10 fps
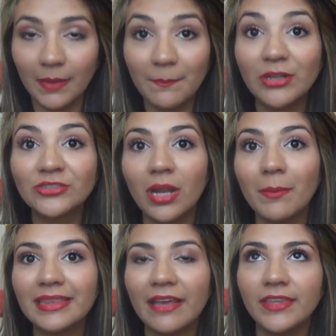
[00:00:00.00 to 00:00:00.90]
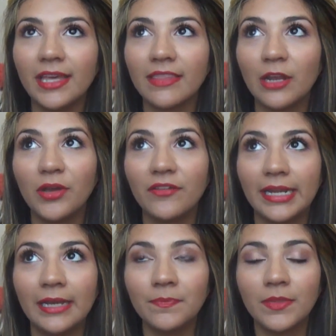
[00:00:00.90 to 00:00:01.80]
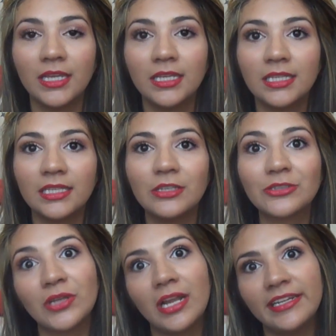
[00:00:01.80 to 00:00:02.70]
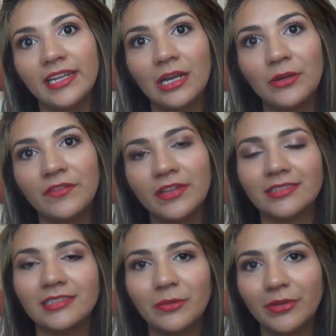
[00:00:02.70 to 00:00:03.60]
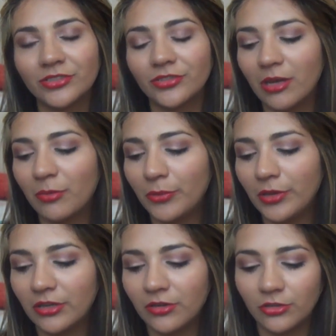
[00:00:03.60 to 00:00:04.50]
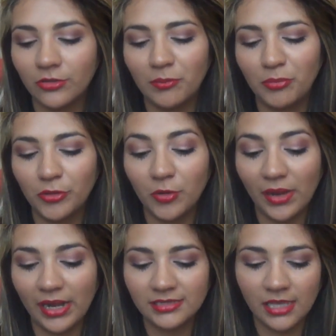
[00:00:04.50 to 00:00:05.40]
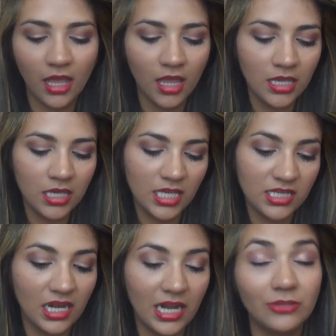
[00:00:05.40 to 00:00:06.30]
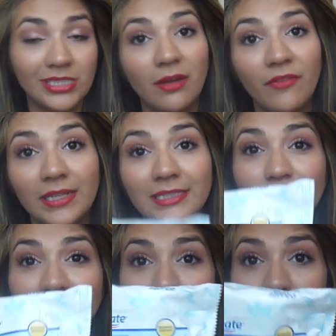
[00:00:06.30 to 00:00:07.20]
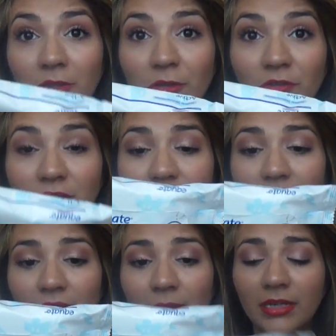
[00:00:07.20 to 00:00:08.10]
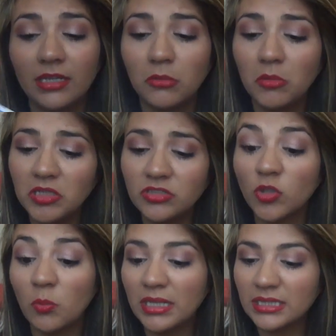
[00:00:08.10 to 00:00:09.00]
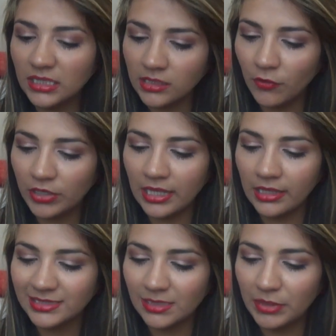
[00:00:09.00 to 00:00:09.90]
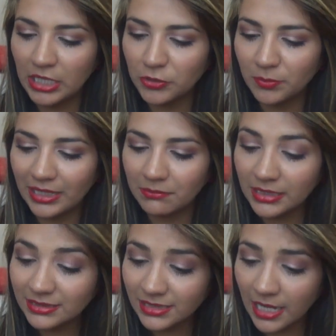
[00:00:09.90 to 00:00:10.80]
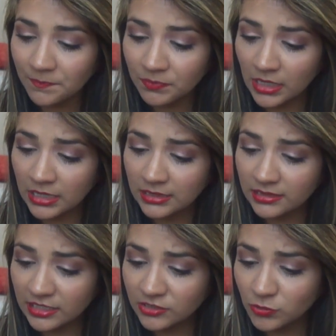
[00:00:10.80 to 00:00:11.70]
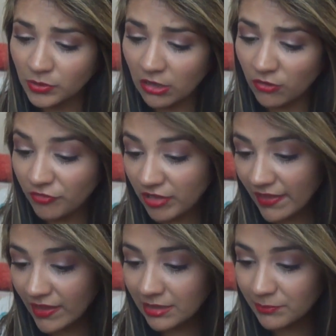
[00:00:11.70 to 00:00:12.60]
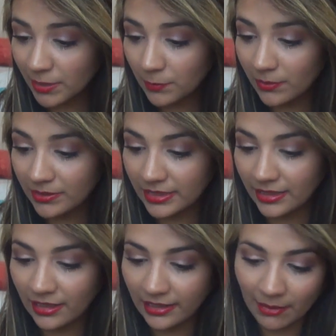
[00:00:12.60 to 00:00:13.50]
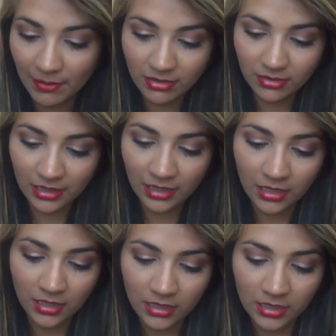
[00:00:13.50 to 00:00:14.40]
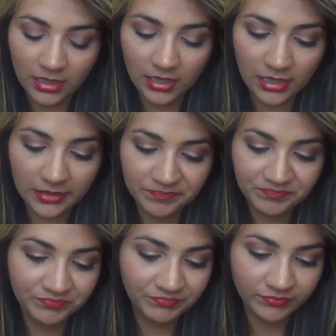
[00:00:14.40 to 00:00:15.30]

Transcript: Pero solamente habían de aloe vera. Y yo soy alérgica a la de ver, así que por eso no, las pude, no me pude comprar esa. Y esta la otra más barata, costaron 1.290 de la marca Quad. Son bastante buenas y se piel normal y mixta. Textura gofrada, limpia y remueve el maquillaje ligadamente. Em,